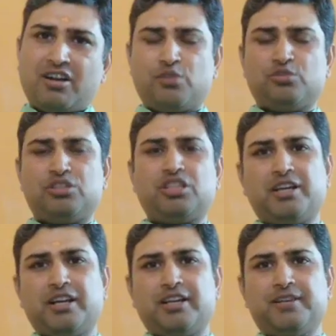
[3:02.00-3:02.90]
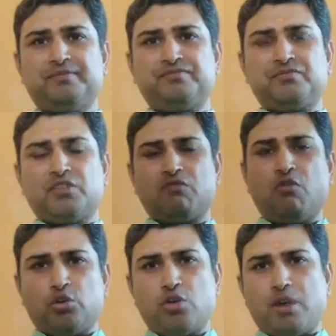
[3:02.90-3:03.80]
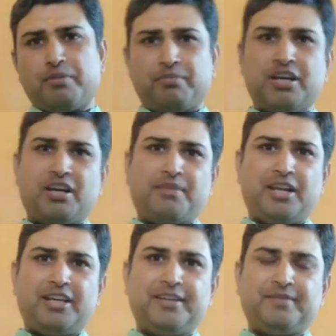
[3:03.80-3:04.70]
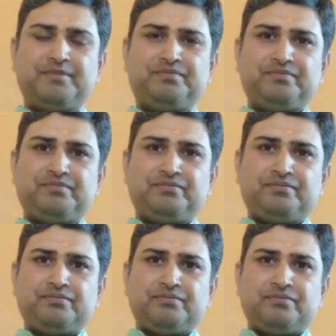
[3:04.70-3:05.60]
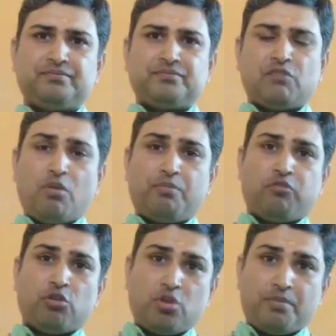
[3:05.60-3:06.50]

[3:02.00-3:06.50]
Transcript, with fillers: कर रहे हों सीता मैया की वो फ़ोटो आप अपने घर में लाइए वो फ़ोटो